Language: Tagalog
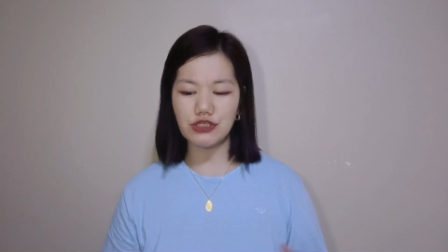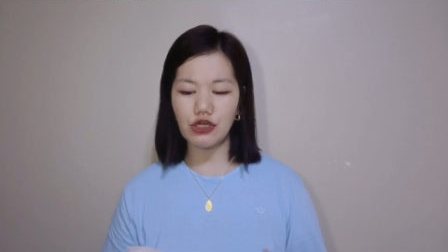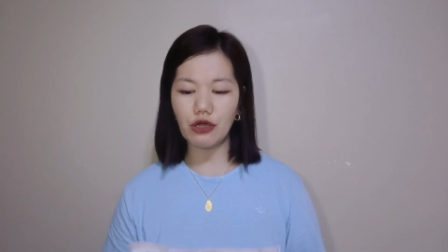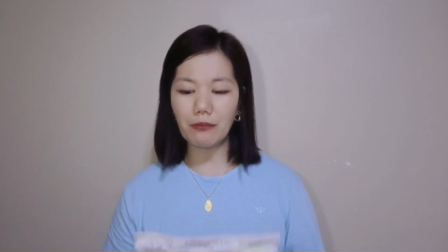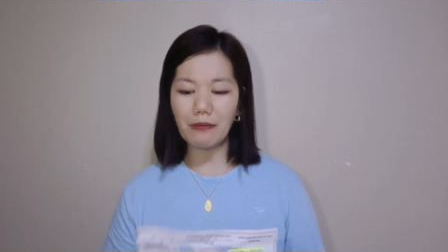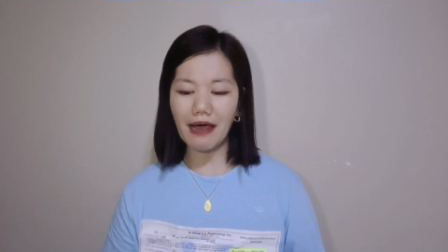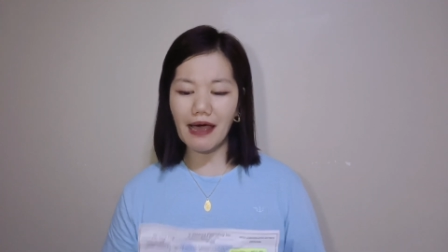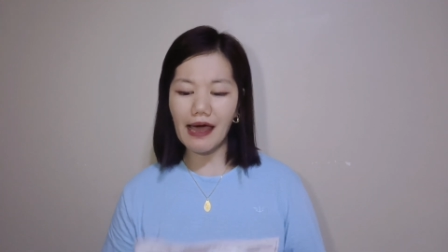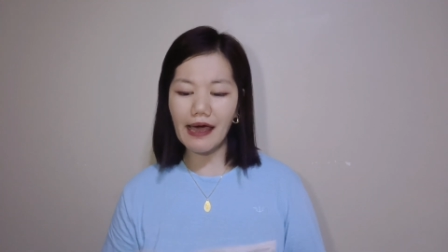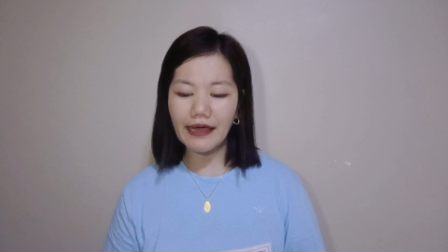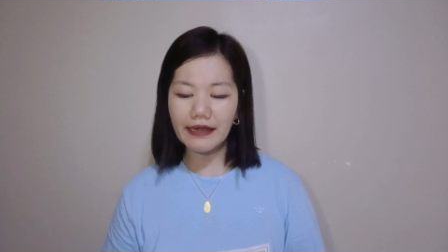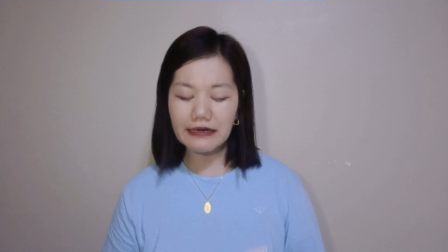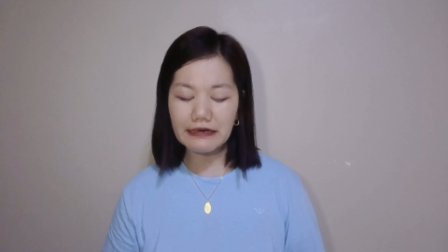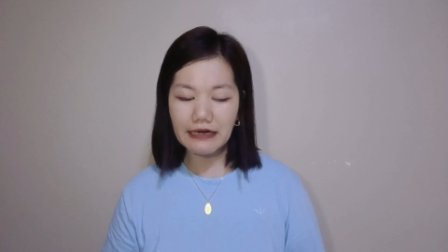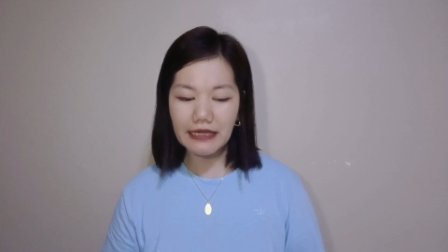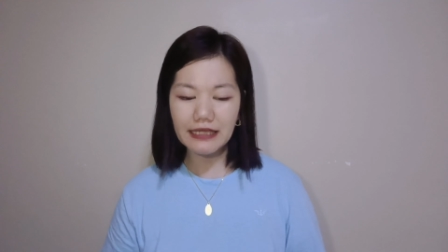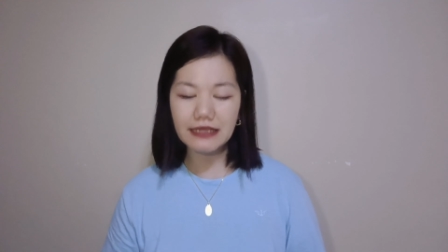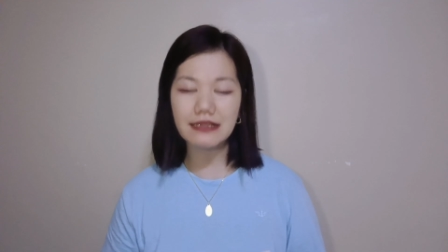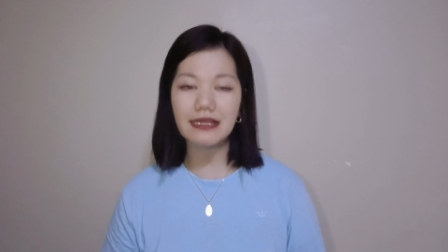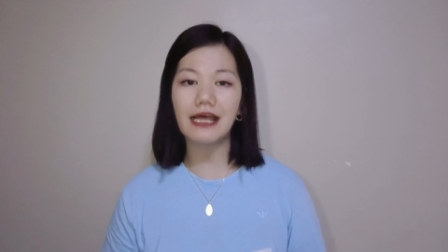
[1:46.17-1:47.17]
So, yung
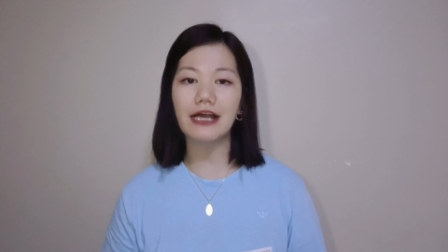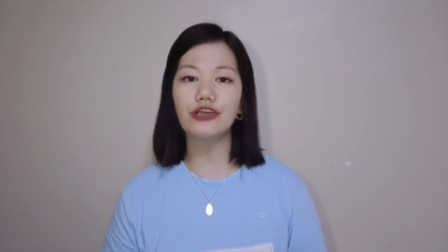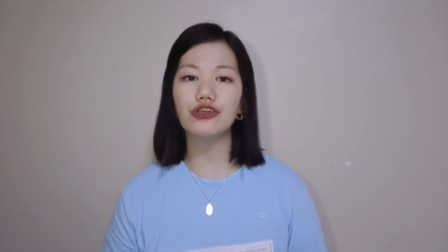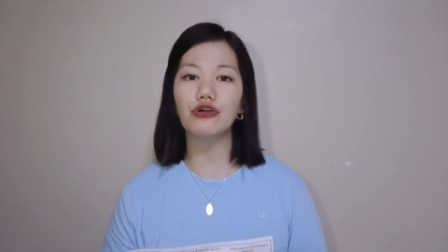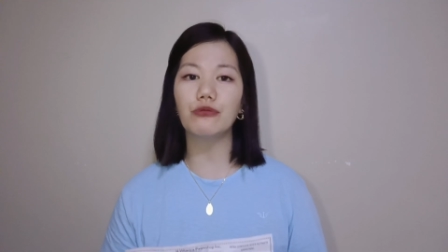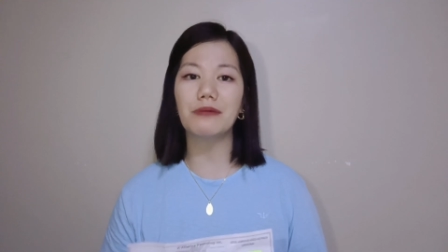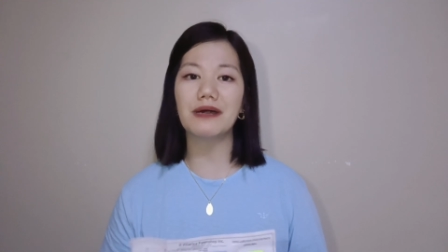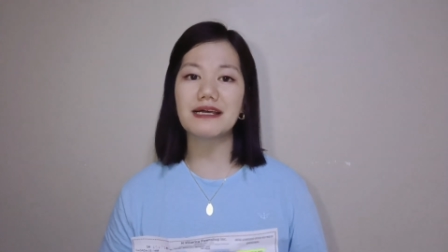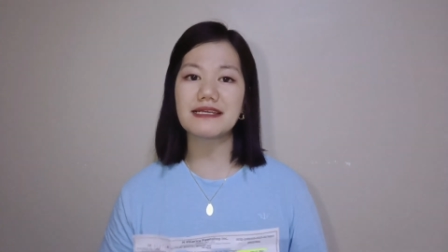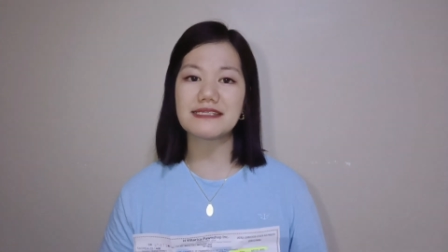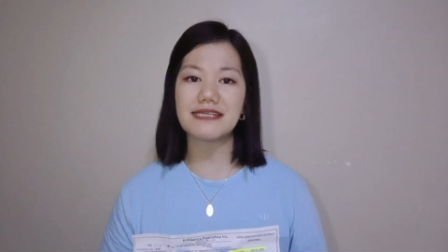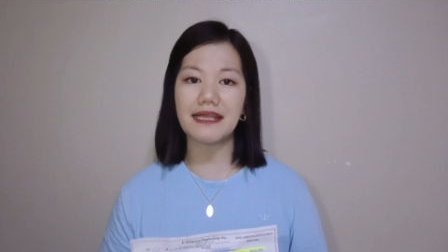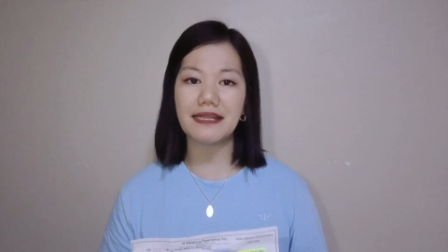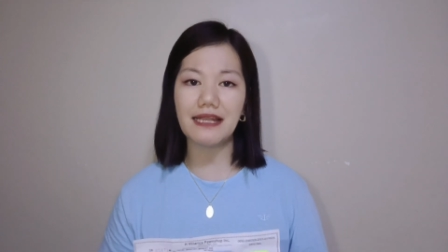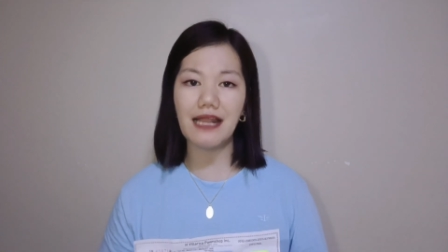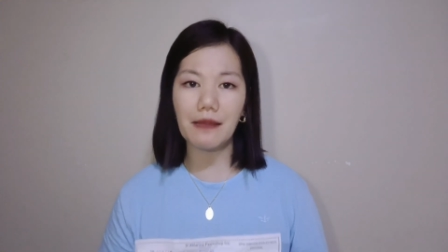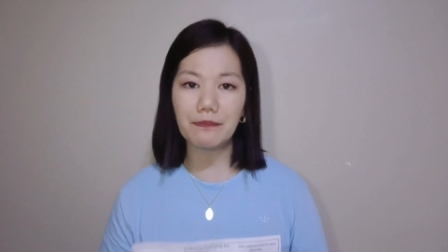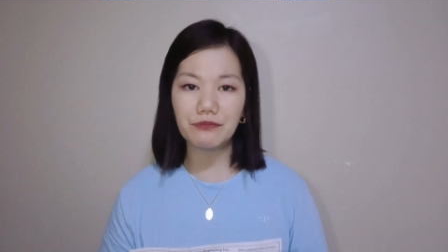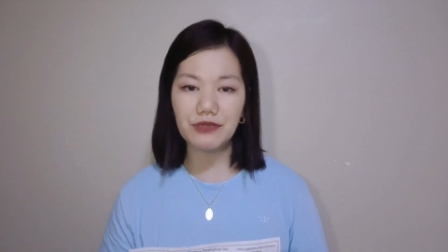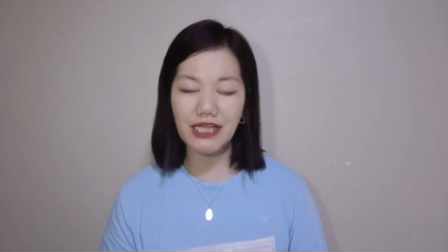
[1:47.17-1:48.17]
makaka-relate lang yung mga
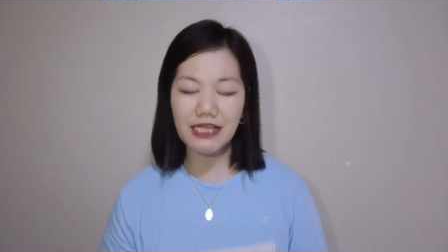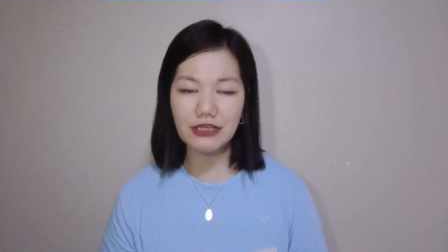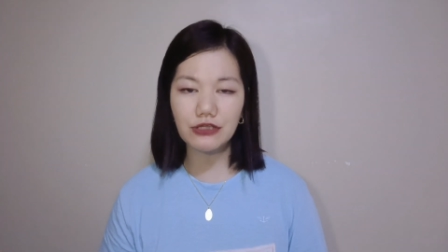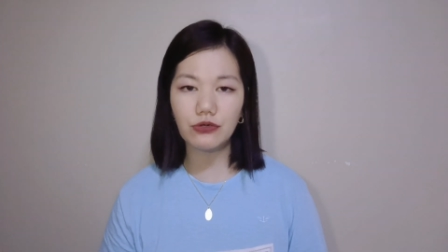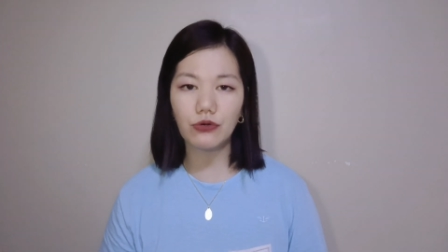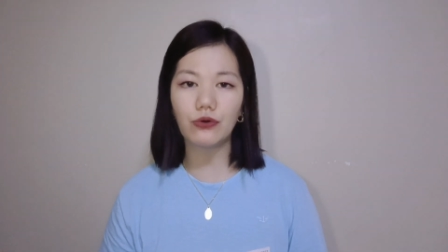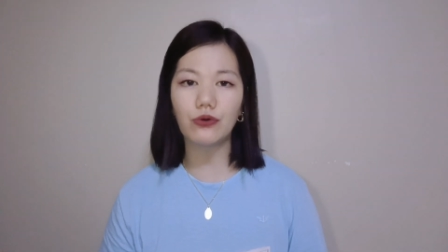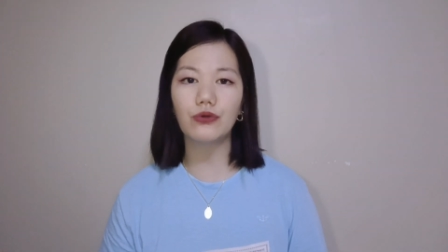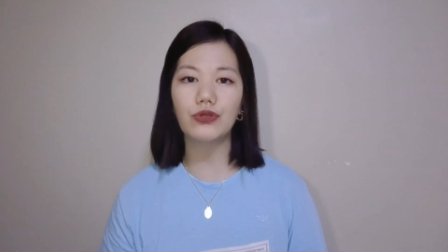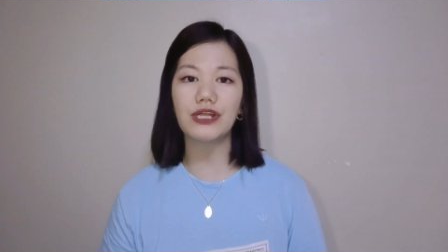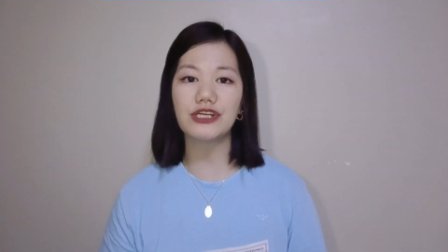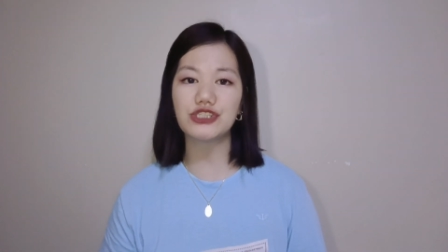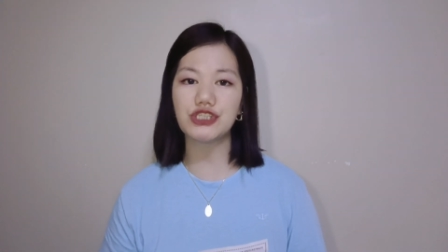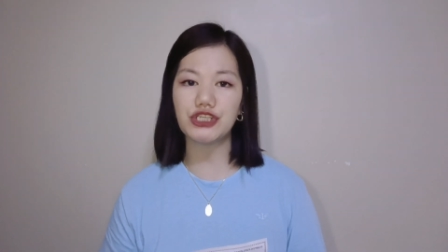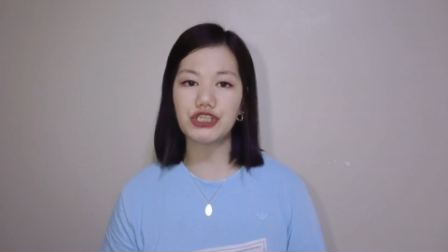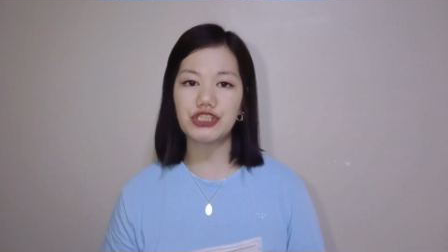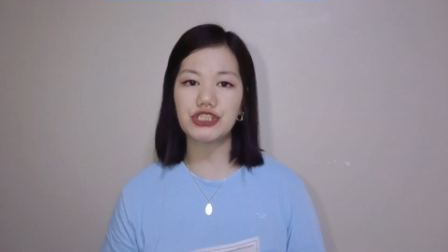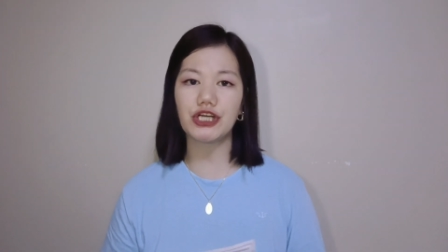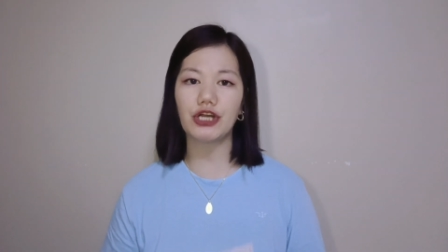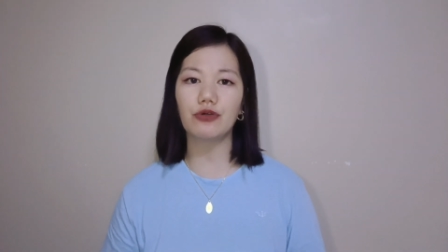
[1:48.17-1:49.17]
sunlap update ko na
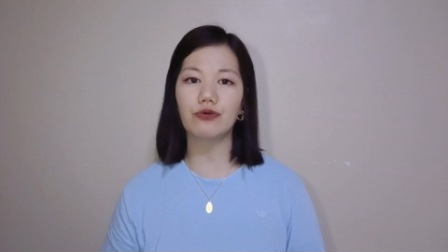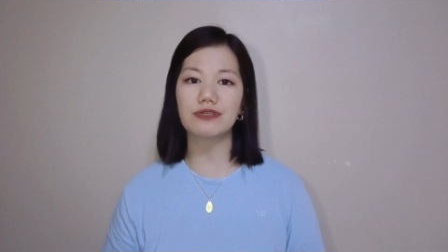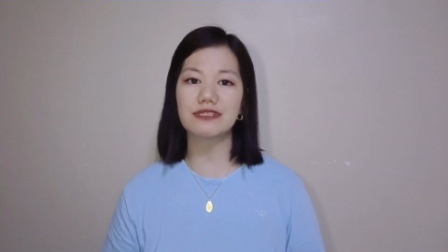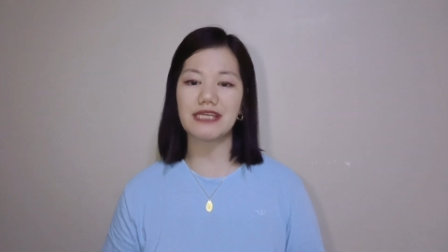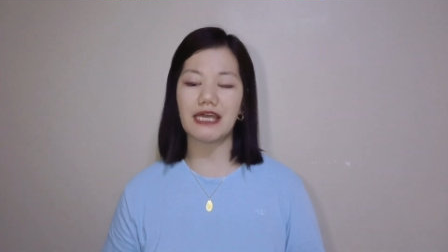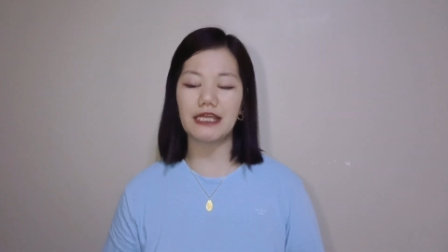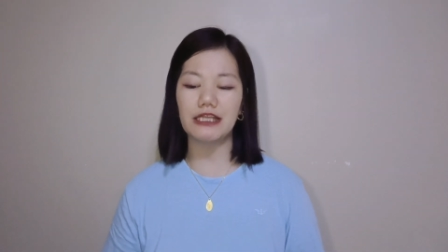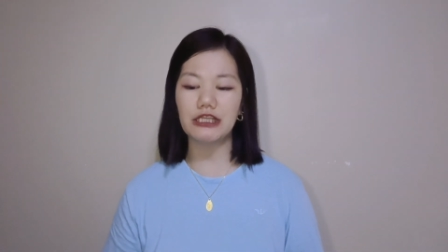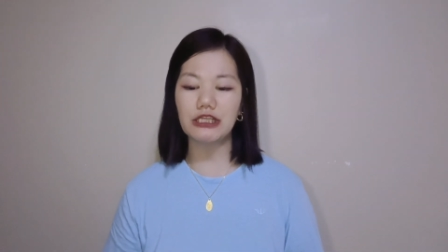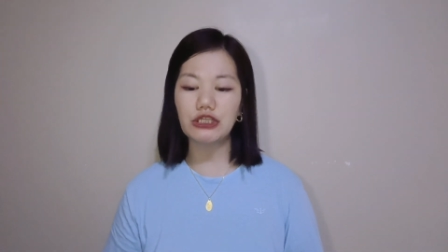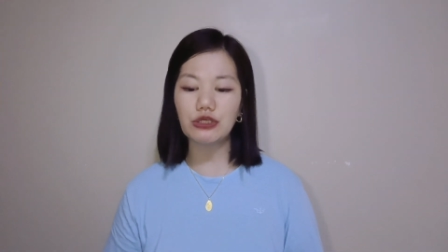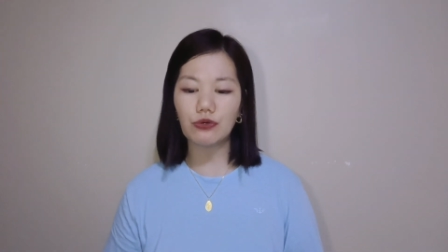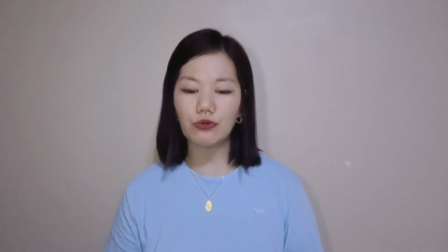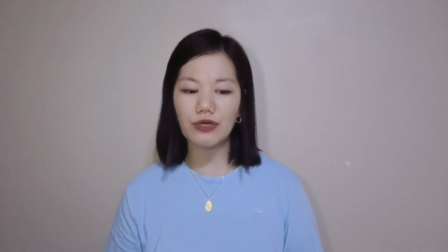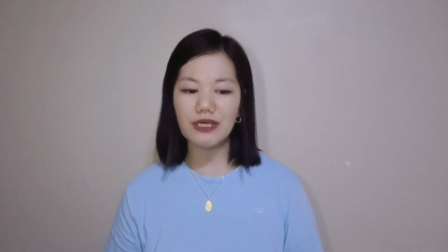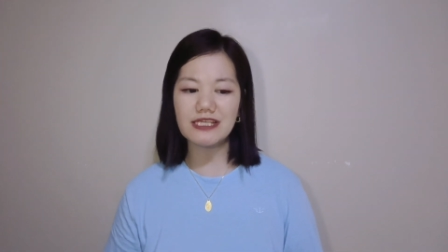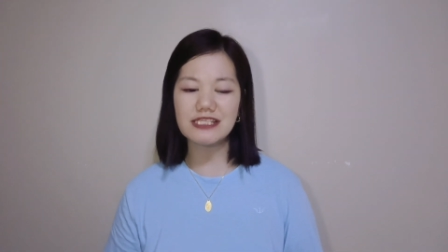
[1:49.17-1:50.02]
sinishare ko sa inyo